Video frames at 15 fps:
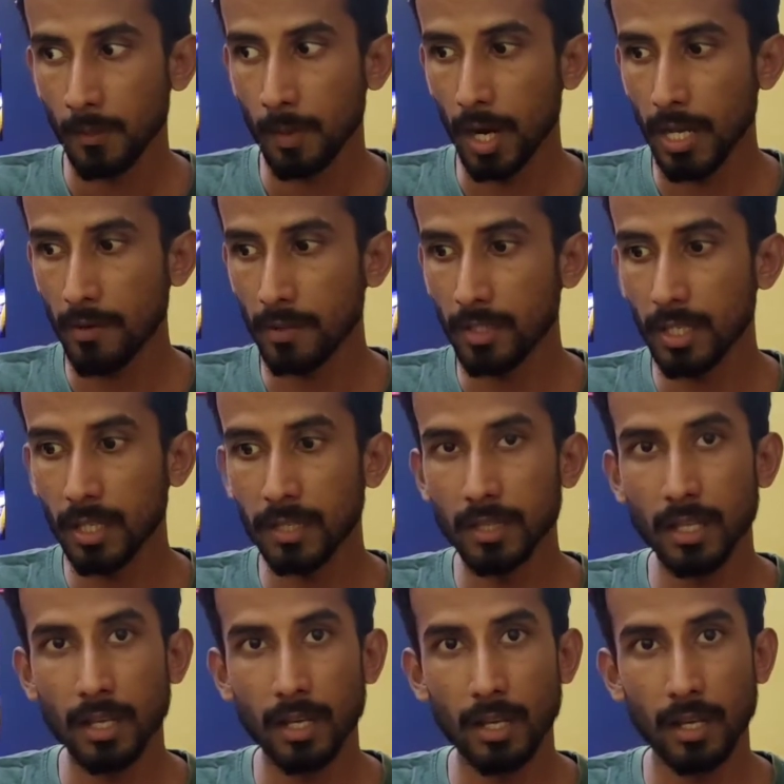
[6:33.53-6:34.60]
பாய் வந்து
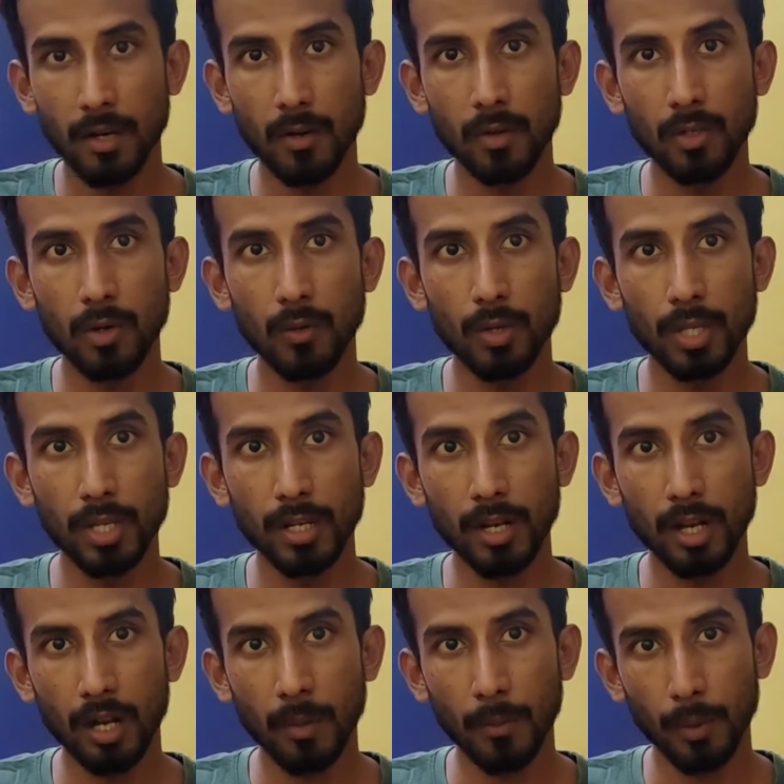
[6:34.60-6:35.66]
இந்த அளவுக்கு
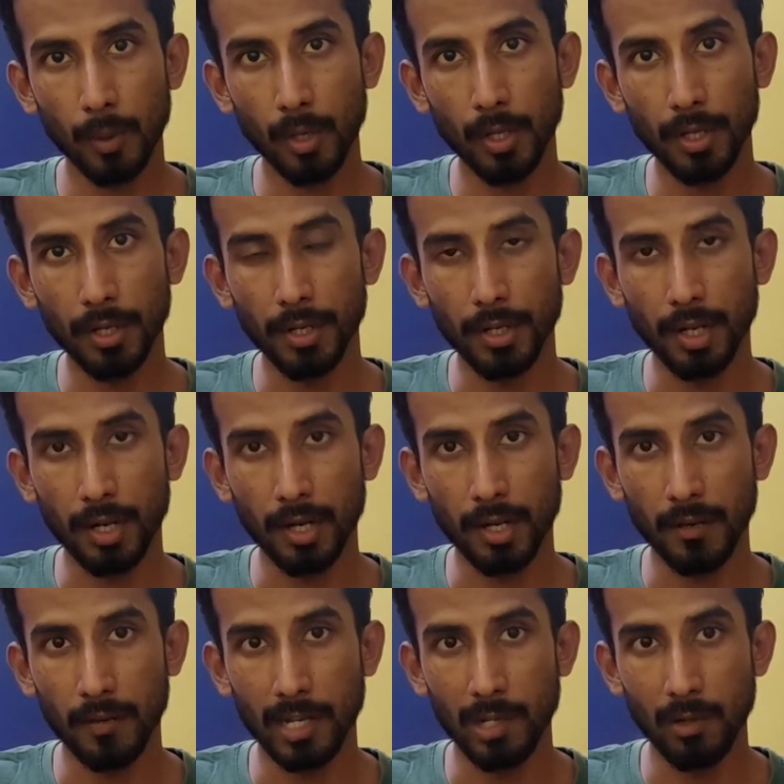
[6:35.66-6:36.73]
உயிருக்காக போராடிட்டு இருக்கானா
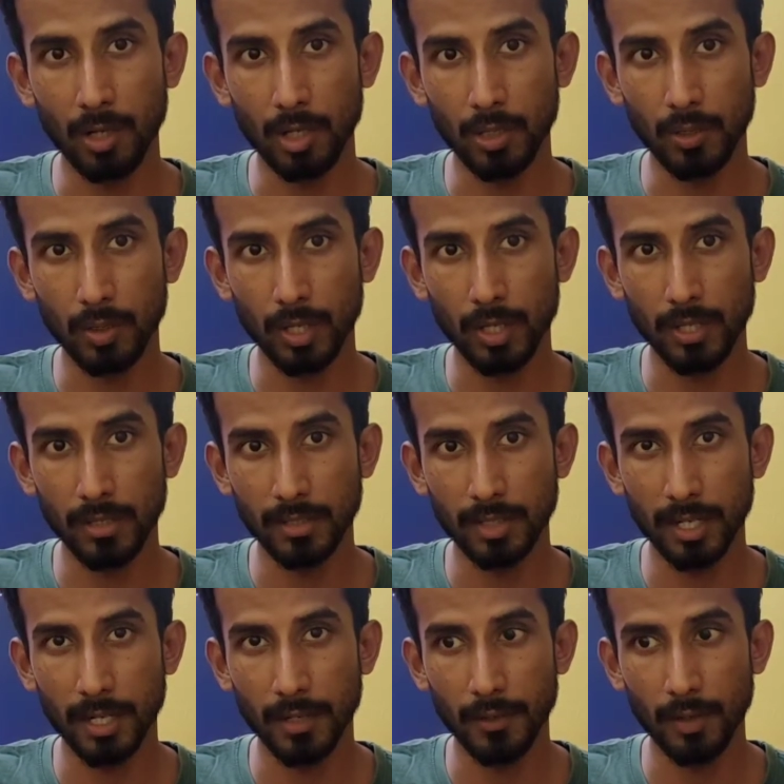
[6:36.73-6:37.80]
வெளி உலகத்தோட
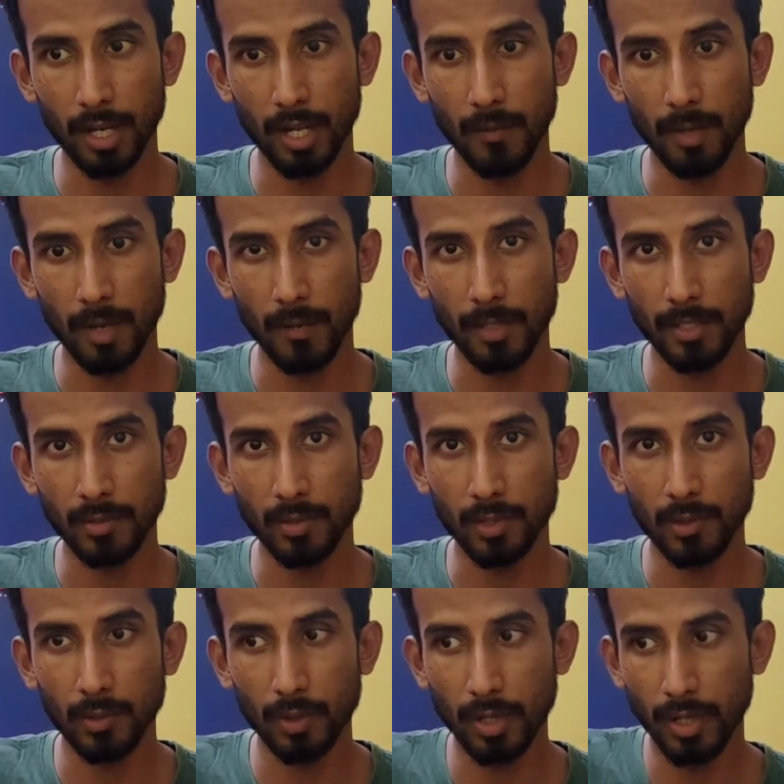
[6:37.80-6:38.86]
டிஸ்கனெக்டிங் இல்லாமல் அப்படின்னு
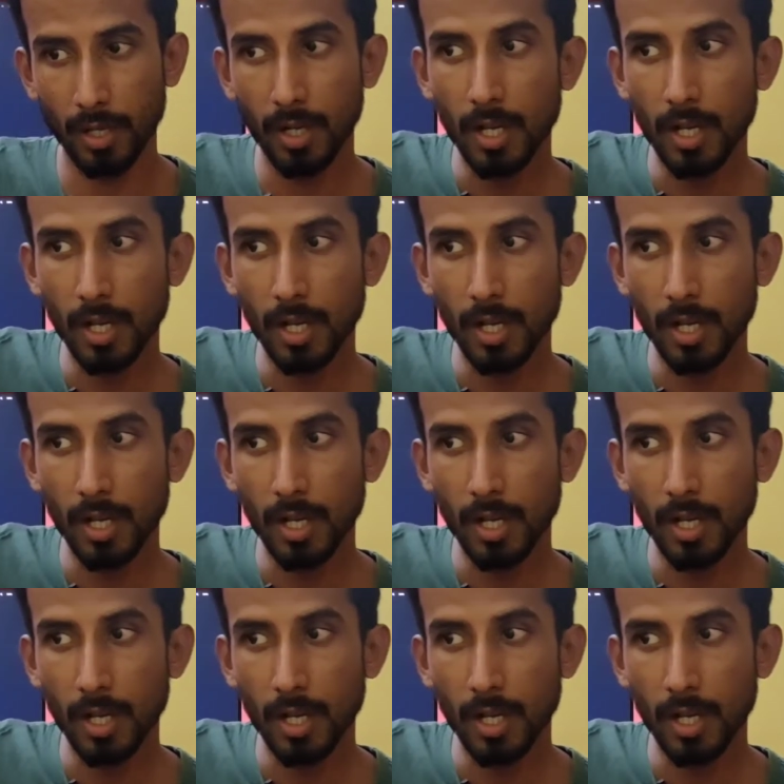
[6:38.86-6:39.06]
சொல்லிட்டு ஒரு